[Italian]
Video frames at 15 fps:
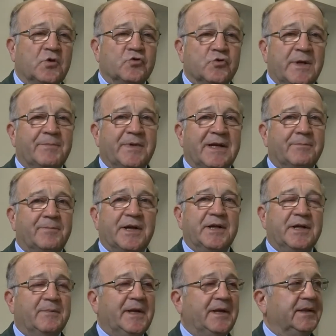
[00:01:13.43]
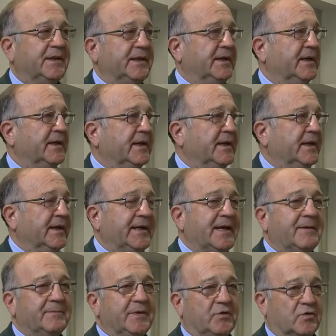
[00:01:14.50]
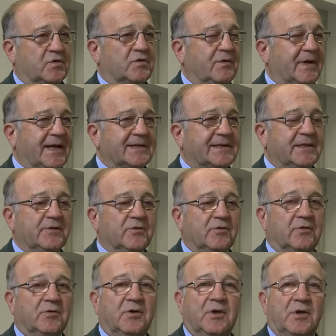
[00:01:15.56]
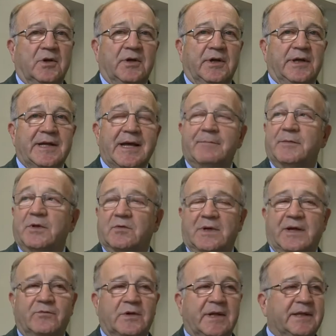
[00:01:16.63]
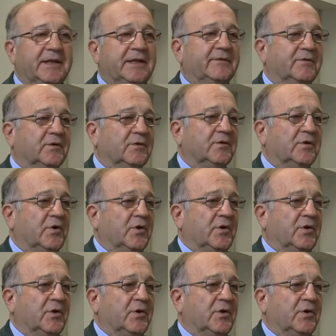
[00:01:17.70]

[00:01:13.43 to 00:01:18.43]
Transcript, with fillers: cioè per apprendimenti in ambito scolastico, in ambito lavorativo,